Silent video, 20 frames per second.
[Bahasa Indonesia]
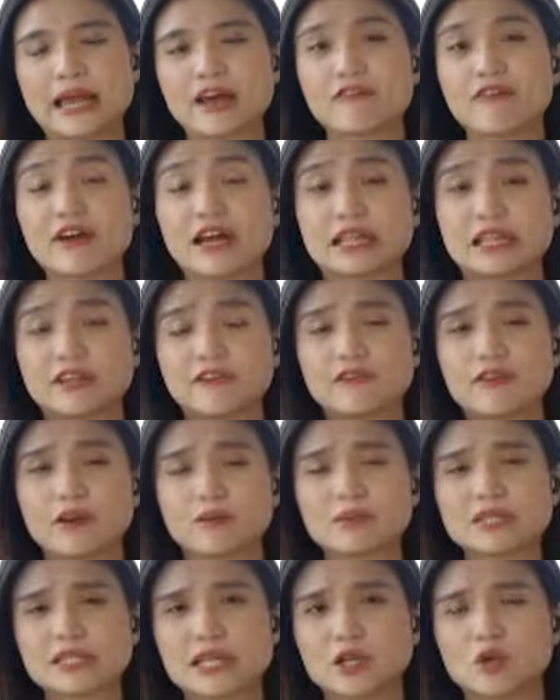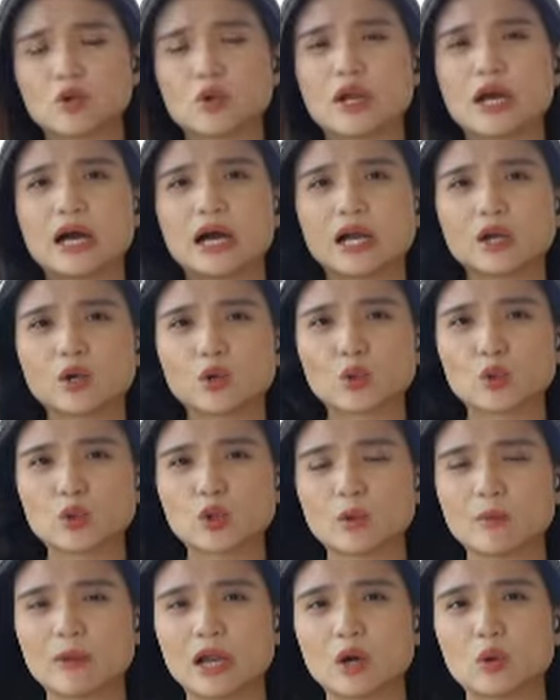efektif yang bisa digunakan
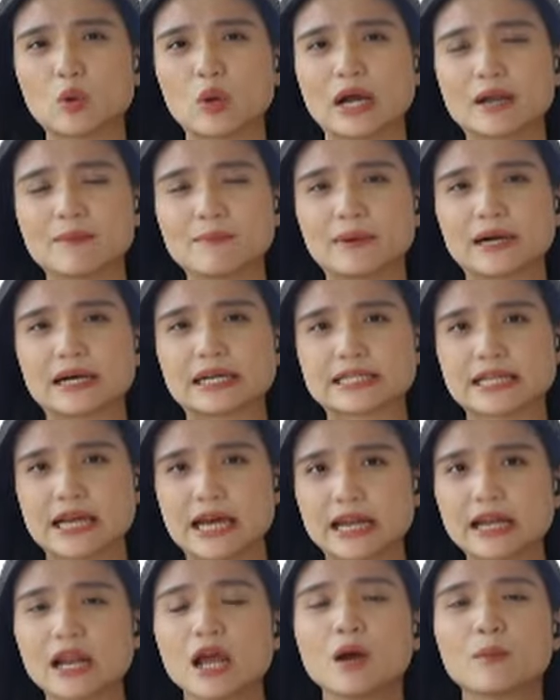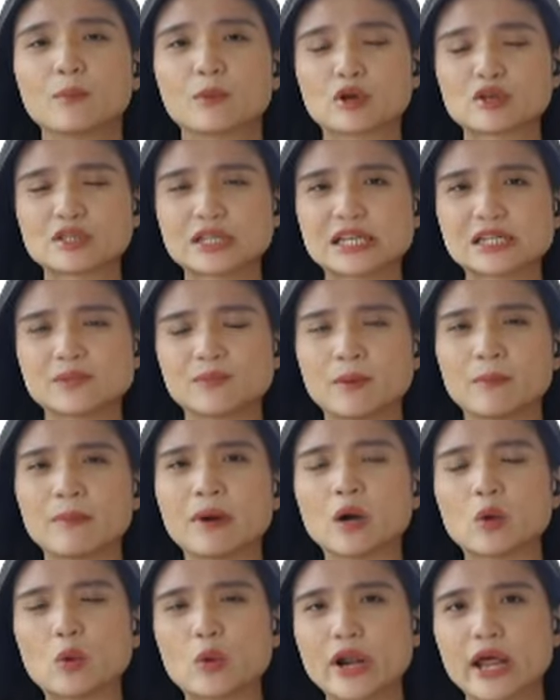untuk melakukan pengerjaan proses
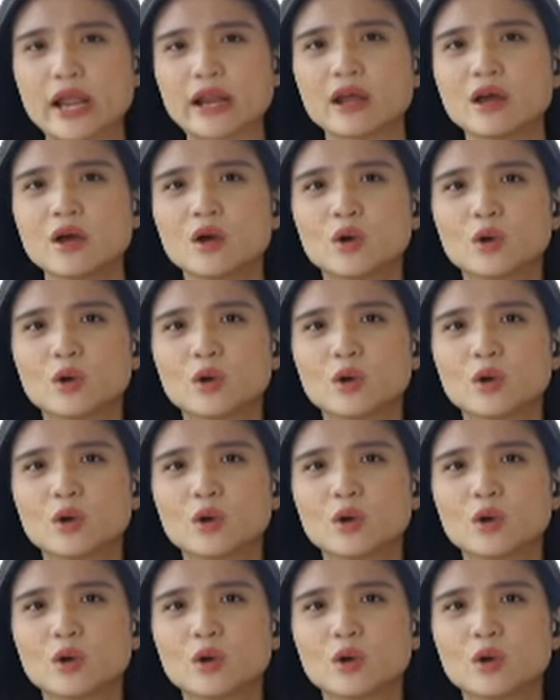pembangunan.